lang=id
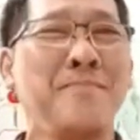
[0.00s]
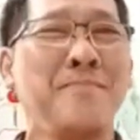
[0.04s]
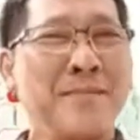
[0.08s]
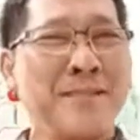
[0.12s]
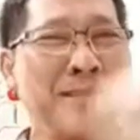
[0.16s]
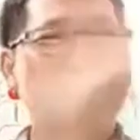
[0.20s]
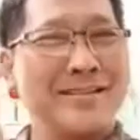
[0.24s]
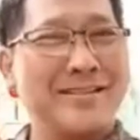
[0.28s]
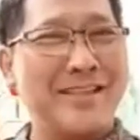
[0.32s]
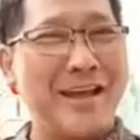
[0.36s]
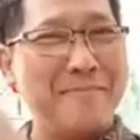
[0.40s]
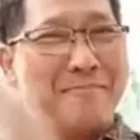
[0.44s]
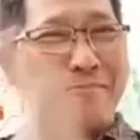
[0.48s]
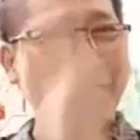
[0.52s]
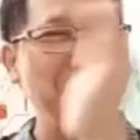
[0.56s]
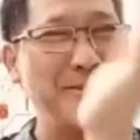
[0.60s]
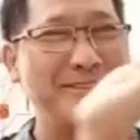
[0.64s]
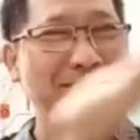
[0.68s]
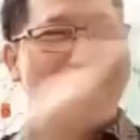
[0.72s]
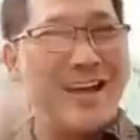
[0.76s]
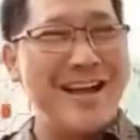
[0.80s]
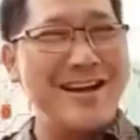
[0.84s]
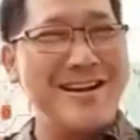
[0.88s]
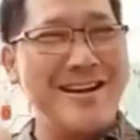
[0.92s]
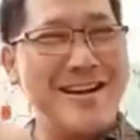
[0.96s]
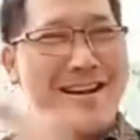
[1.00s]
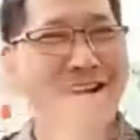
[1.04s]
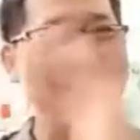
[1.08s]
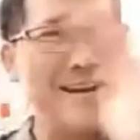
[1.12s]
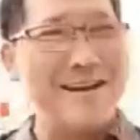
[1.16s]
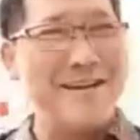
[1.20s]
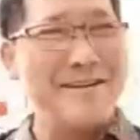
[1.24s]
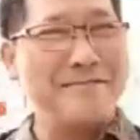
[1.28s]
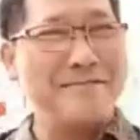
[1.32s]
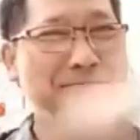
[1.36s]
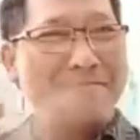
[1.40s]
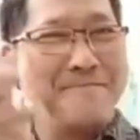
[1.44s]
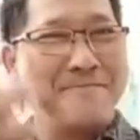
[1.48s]
Tepuk
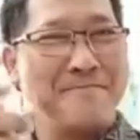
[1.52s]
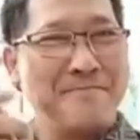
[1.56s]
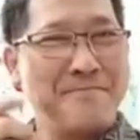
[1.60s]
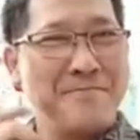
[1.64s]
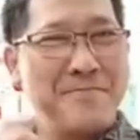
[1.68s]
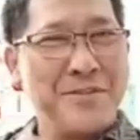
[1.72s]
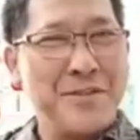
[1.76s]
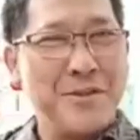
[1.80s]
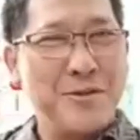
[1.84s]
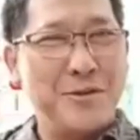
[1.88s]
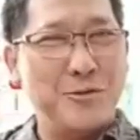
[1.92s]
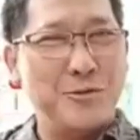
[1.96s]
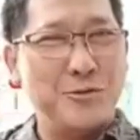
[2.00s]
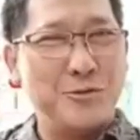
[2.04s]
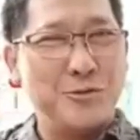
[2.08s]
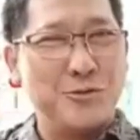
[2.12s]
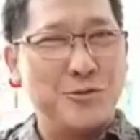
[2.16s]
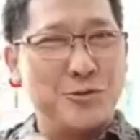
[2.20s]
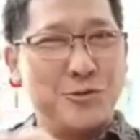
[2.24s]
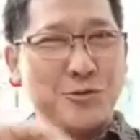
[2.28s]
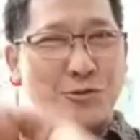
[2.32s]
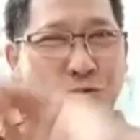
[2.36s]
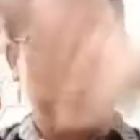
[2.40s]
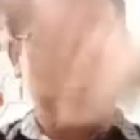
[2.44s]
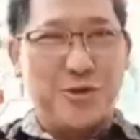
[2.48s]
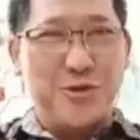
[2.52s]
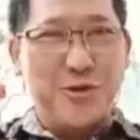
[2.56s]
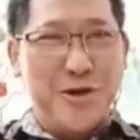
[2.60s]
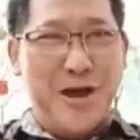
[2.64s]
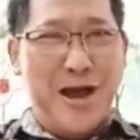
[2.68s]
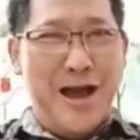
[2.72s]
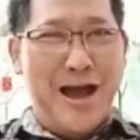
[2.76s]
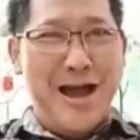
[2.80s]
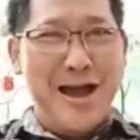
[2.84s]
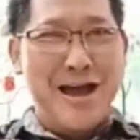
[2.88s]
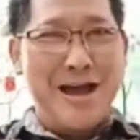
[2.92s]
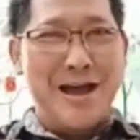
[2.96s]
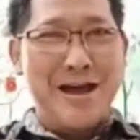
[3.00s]
tangan untuk
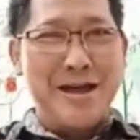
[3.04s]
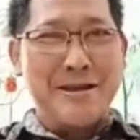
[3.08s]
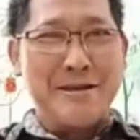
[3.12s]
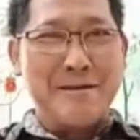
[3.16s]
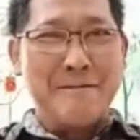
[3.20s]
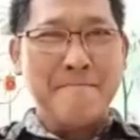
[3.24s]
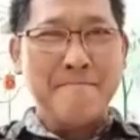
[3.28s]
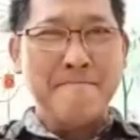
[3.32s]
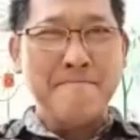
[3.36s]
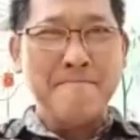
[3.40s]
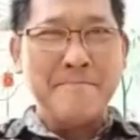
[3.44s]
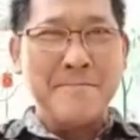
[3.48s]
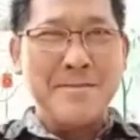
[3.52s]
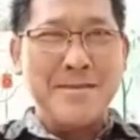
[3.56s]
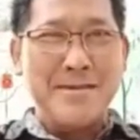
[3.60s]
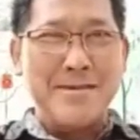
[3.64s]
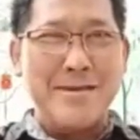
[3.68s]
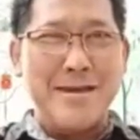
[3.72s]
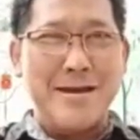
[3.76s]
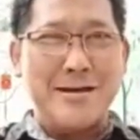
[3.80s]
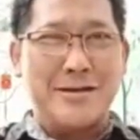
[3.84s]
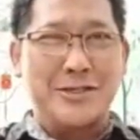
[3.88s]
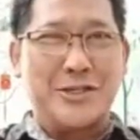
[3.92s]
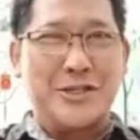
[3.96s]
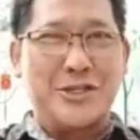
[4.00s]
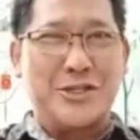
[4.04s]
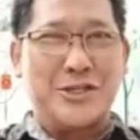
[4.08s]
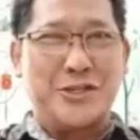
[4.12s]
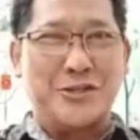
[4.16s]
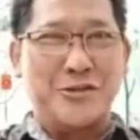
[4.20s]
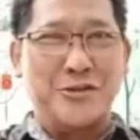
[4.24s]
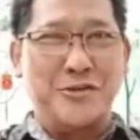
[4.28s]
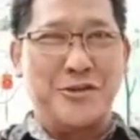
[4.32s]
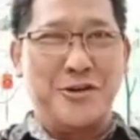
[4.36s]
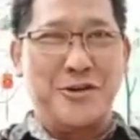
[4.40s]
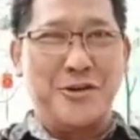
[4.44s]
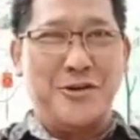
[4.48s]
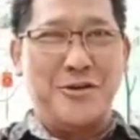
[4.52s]
Tuhan yang
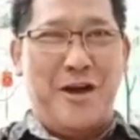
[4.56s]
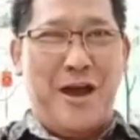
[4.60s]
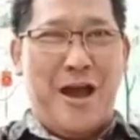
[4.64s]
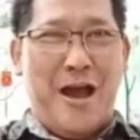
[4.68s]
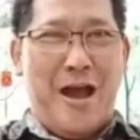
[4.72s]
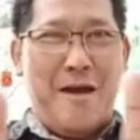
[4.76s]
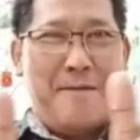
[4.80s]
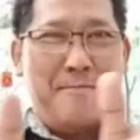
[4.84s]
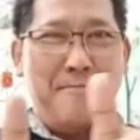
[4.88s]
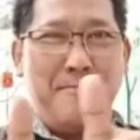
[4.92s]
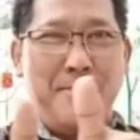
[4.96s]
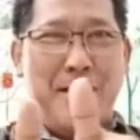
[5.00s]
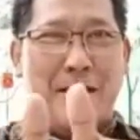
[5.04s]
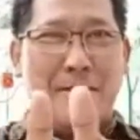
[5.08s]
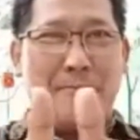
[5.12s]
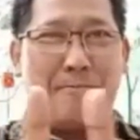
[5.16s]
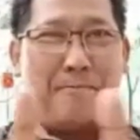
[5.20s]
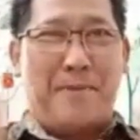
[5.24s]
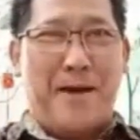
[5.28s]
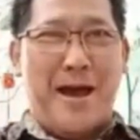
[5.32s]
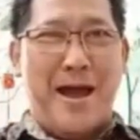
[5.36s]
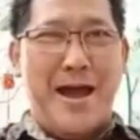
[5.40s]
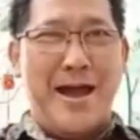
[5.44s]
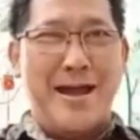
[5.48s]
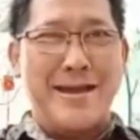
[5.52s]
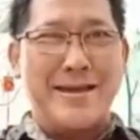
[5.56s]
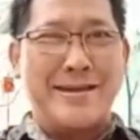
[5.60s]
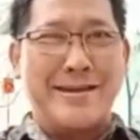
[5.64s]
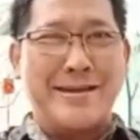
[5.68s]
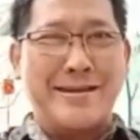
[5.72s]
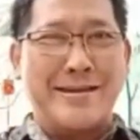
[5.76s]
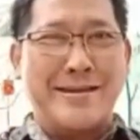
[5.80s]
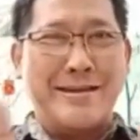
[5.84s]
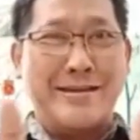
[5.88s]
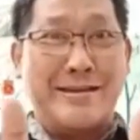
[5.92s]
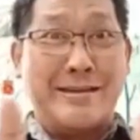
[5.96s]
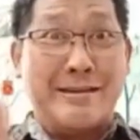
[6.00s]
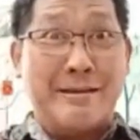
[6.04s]
sungguh amat
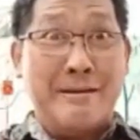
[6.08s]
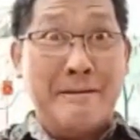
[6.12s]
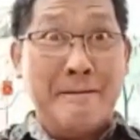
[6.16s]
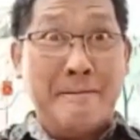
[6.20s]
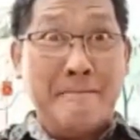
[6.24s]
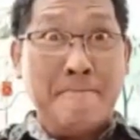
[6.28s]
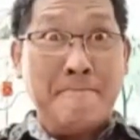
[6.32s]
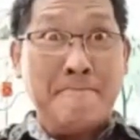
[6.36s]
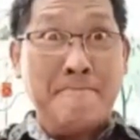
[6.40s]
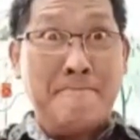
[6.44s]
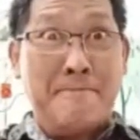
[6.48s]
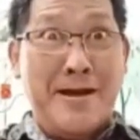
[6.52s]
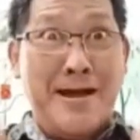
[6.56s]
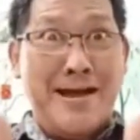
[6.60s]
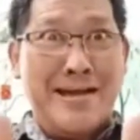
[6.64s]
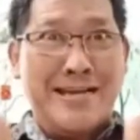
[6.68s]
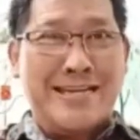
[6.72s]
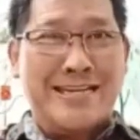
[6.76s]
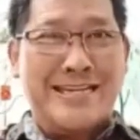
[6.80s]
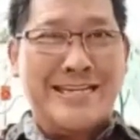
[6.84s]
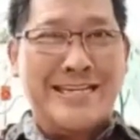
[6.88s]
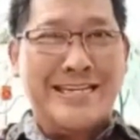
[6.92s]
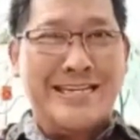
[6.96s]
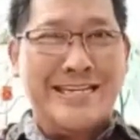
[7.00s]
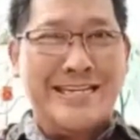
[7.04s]
baik bagi